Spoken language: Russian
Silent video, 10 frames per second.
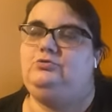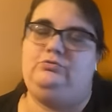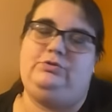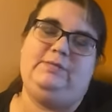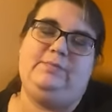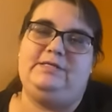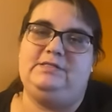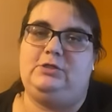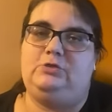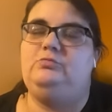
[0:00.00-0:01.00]
ну, либо
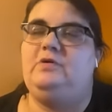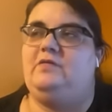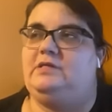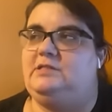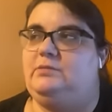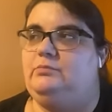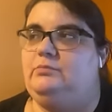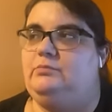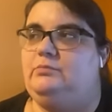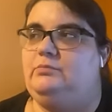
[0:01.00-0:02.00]
не задумывался,
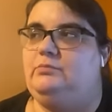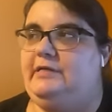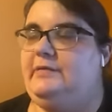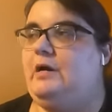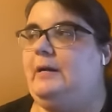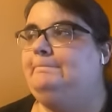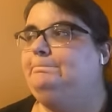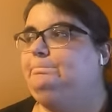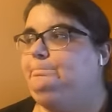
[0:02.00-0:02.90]
либо,